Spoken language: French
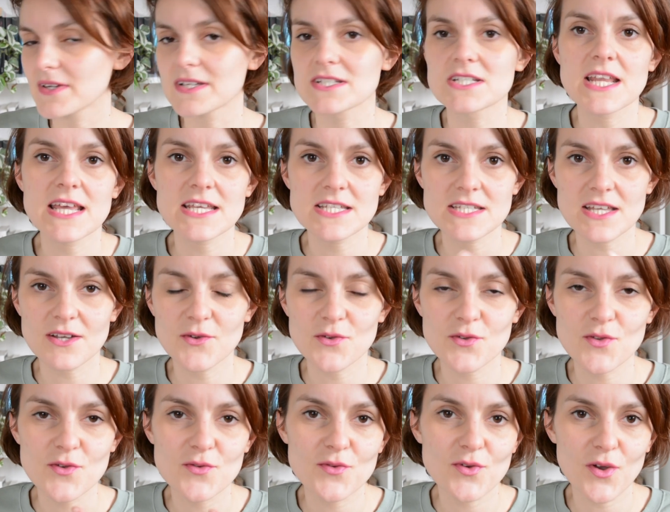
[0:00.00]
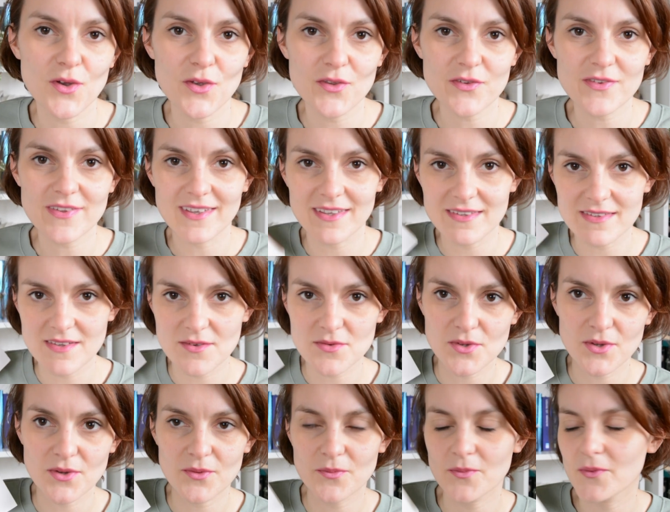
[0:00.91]
Enfin, je l'ai acheté à cause de Florence et c'est
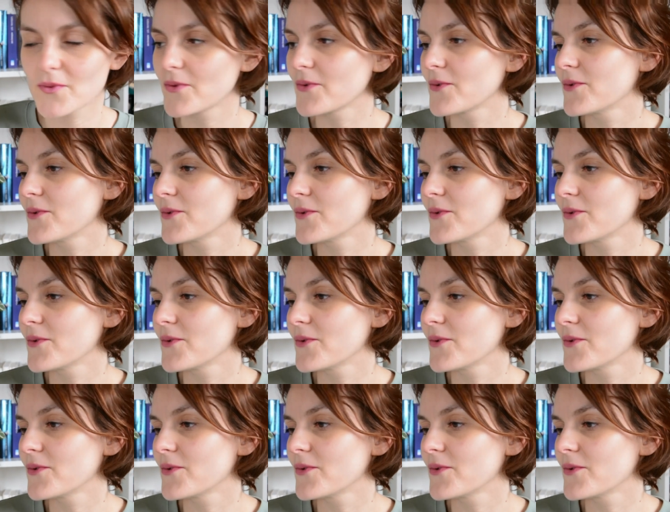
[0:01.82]
Florence.